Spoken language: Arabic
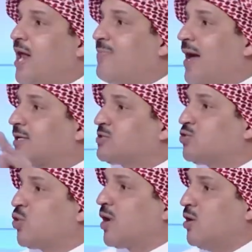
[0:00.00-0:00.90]
الا بعد
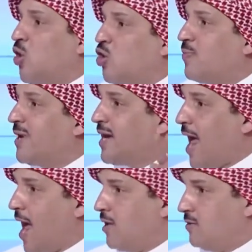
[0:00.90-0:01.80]
صدور الحكم
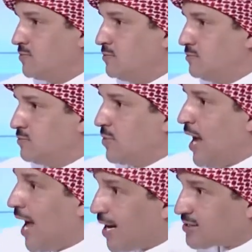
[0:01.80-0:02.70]
النهائي
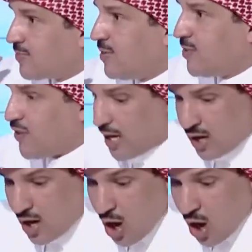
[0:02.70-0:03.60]
على سبيل المثال